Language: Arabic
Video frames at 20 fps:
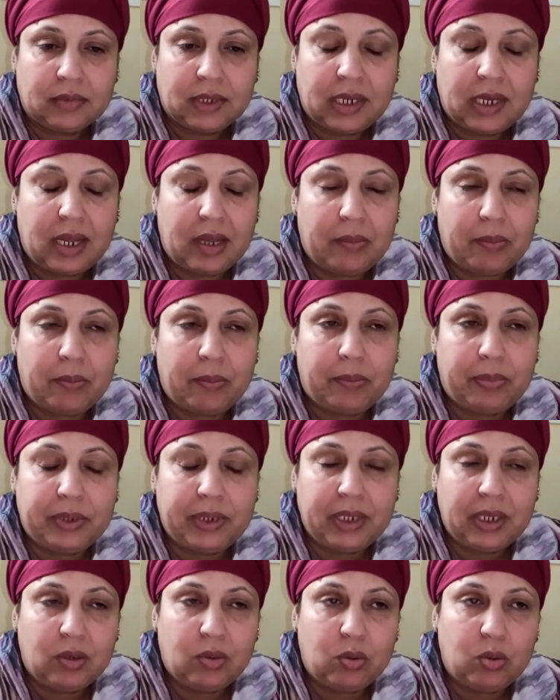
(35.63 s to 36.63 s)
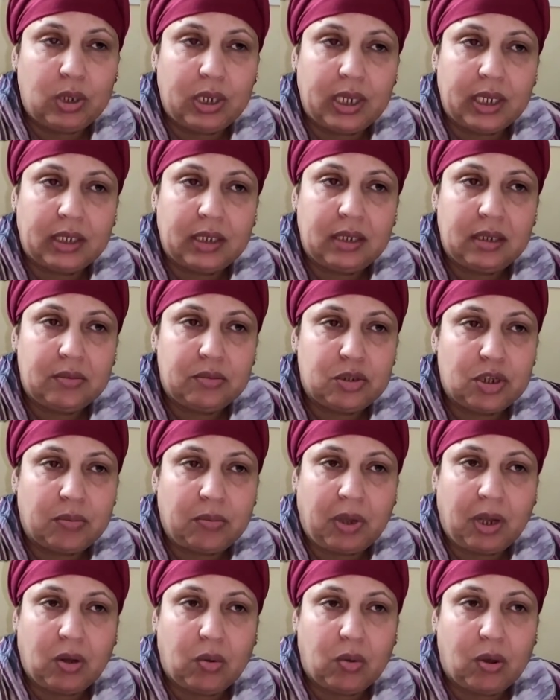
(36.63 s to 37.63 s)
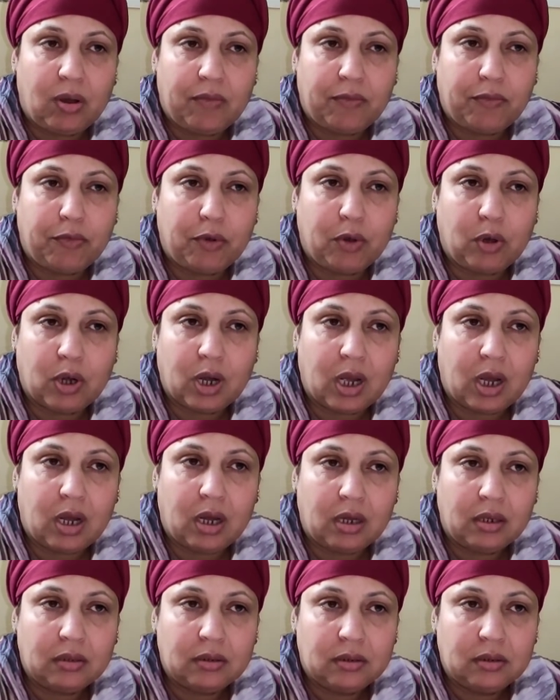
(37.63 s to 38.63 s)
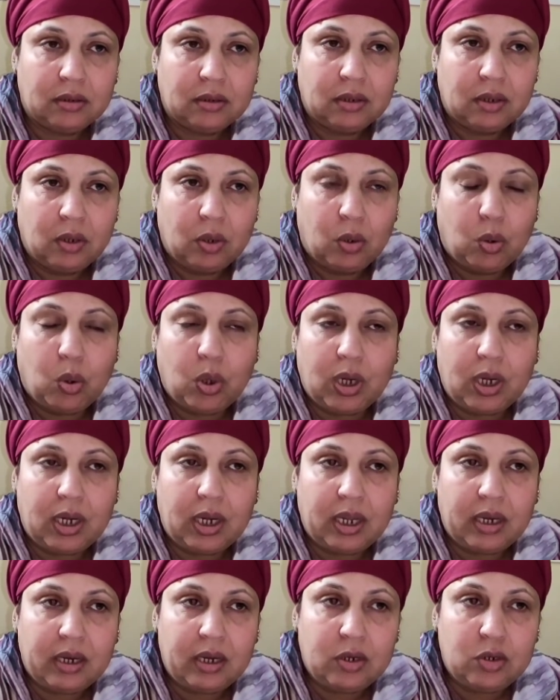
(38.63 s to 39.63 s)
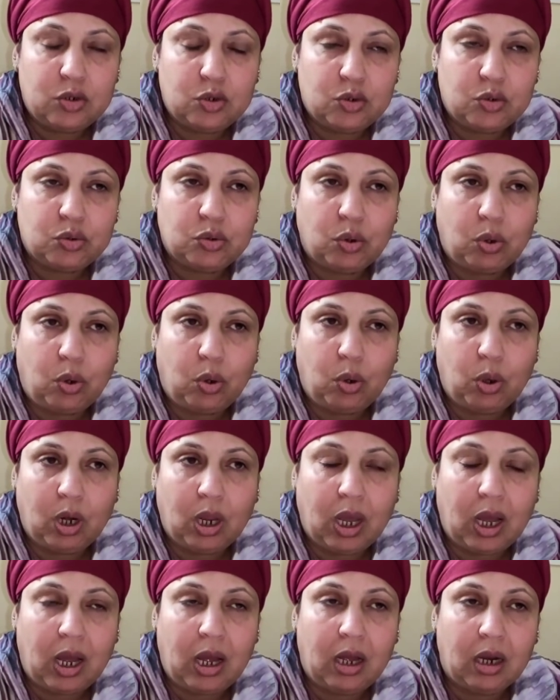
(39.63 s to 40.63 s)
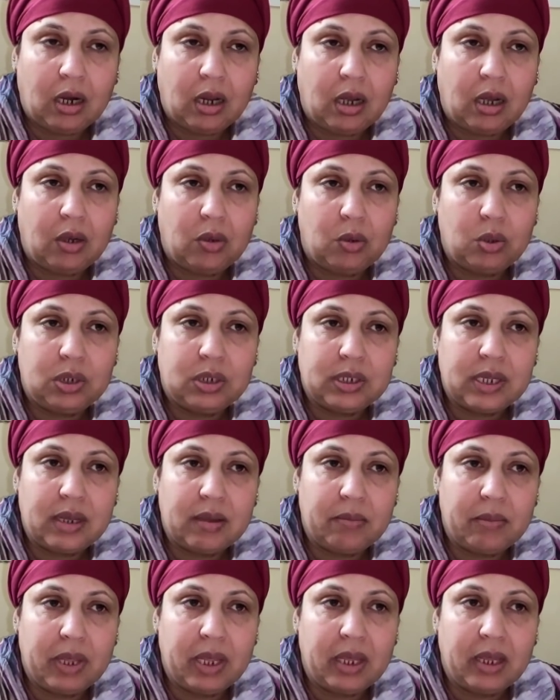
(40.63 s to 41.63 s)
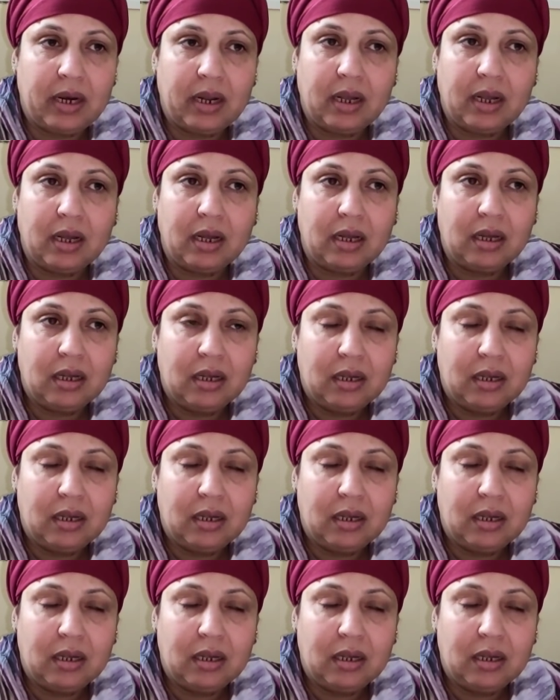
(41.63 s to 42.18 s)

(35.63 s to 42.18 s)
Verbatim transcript: الاب ديال ولادي مشى مع كوافوره وخلانا للجوع والقهره والتماره